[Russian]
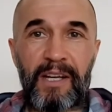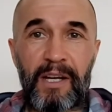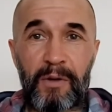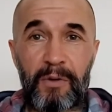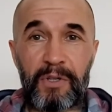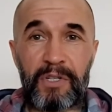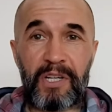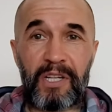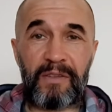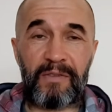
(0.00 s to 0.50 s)

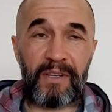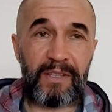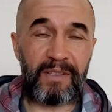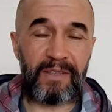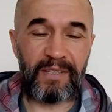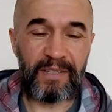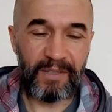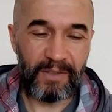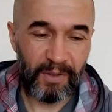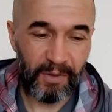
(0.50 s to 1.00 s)
Какой же
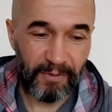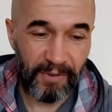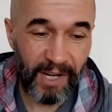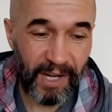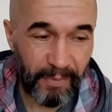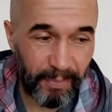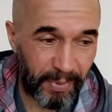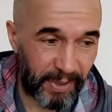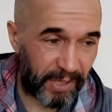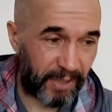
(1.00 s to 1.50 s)
ответ
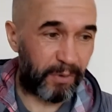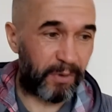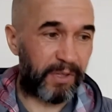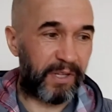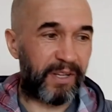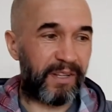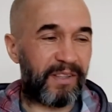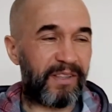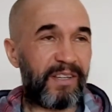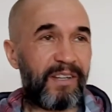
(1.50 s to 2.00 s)
вам
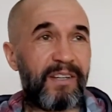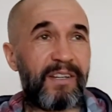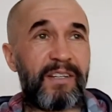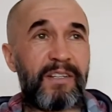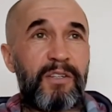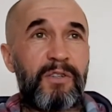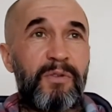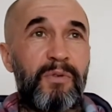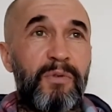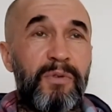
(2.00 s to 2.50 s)
приходит? А
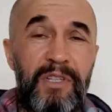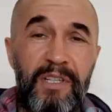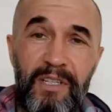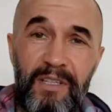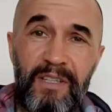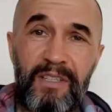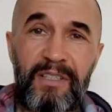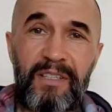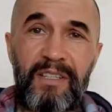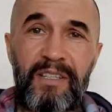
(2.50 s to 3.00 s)
что
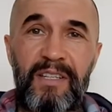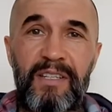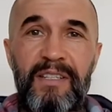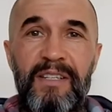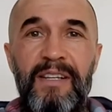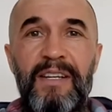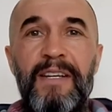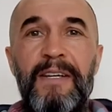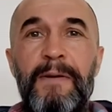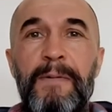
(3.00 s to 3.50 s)
делать,
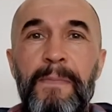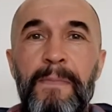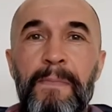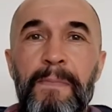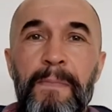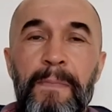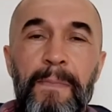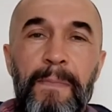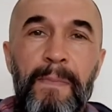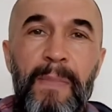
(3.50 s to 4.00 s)
если
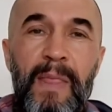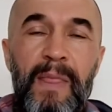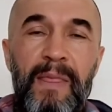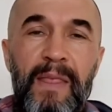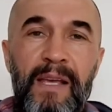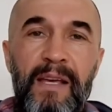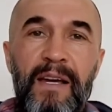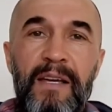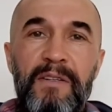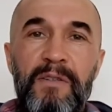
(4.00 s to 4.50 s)

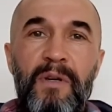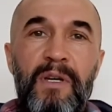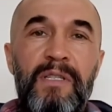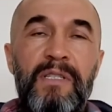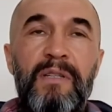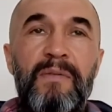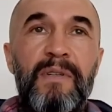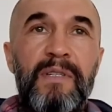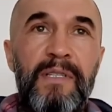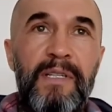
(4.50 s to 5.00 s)
такая
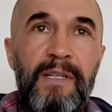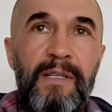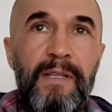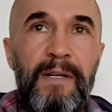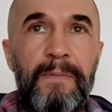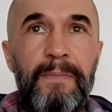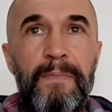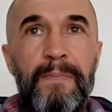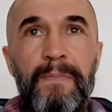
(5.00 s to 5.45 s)
ситуация возникла?